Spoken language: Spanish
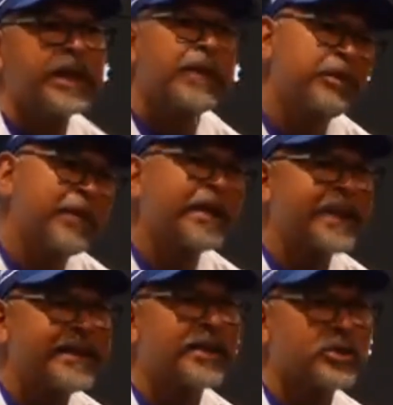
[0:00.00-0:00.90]
equipo
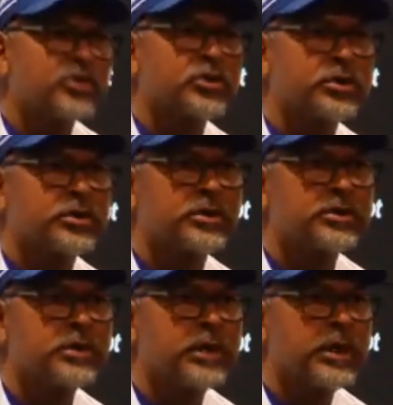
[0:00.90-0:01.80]
más grande que
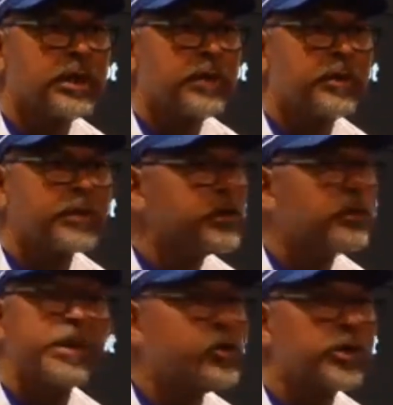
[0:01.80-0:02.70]
nosotros, pero
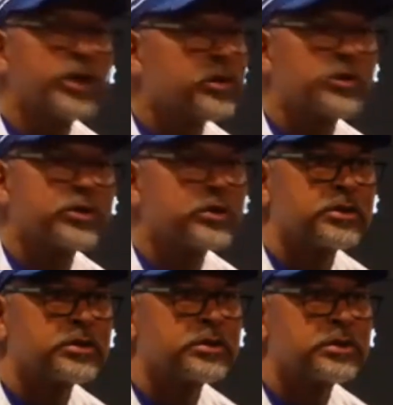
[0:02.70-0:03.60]
no más bueno que
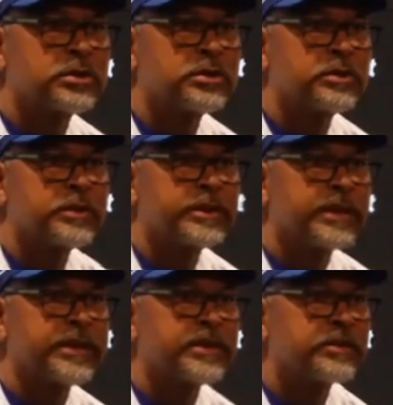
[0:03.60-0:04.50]
nosotros. ¿Me
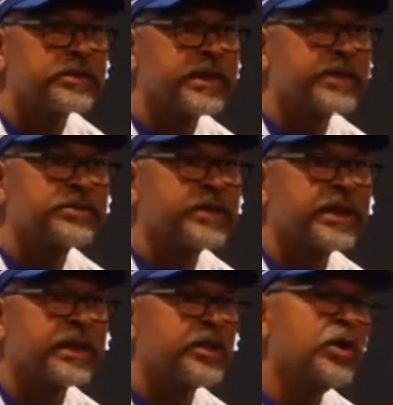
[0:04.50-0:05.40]
entiendes? Entonces
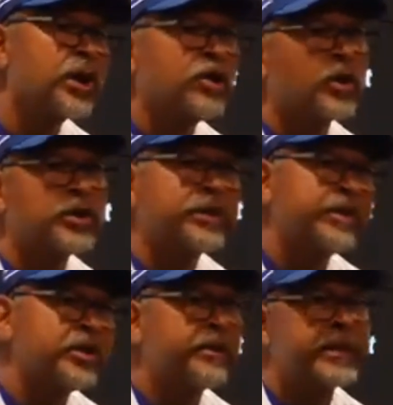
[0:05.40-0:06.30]
eso de que no, que jugaron
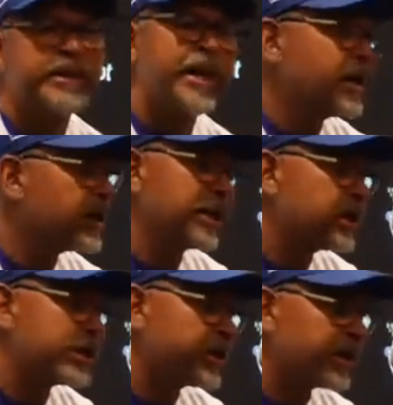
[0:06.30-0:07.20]
tremendo... No, no,
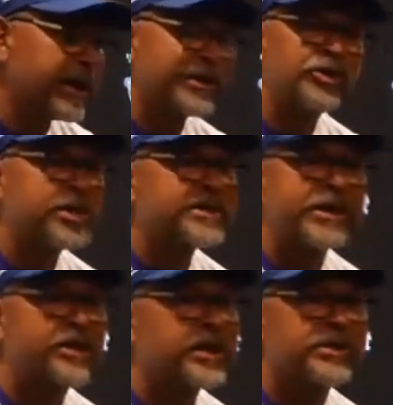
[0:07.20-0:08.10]
no, no, no, ya estoy
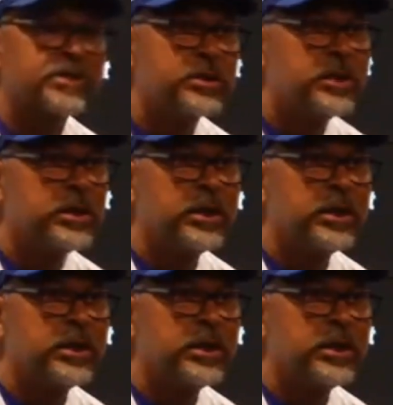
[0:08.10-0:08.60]
cansado de eso.